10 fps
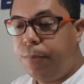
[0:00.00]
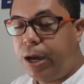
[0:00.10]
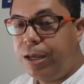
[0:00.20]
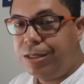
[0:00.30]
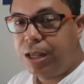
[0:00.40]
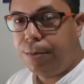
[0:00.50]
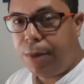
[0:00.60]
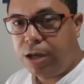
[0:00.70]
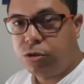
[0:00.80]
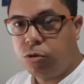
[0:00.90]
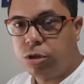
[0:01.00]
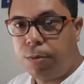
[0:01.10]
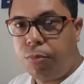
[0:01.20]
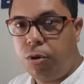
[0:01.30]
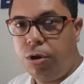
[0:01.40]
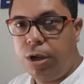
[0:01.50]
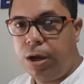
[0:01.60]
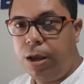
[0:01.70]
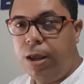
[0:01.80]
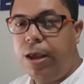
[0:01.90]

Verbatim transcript: país que más nos apoya